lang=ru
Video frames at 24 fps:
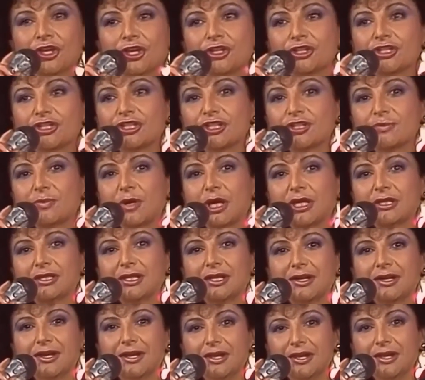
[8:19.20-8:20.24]
ее как
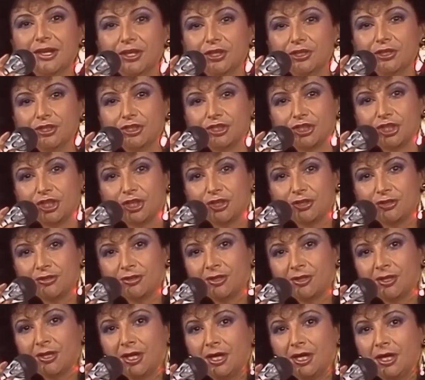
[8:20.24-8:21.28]
эстрадную певицу.
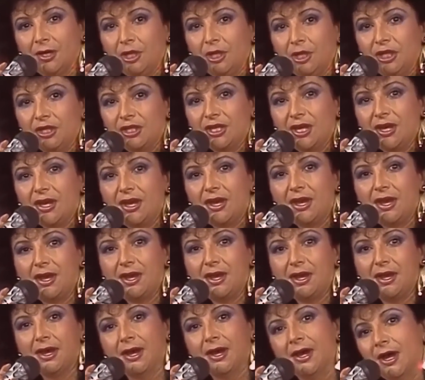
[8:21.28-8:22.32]
Встреча с
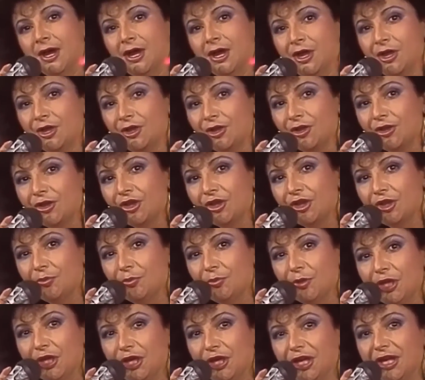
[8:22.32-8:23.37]
Вовой, с
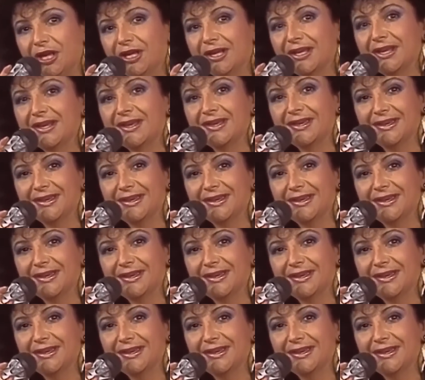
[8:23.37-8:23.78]
Матецким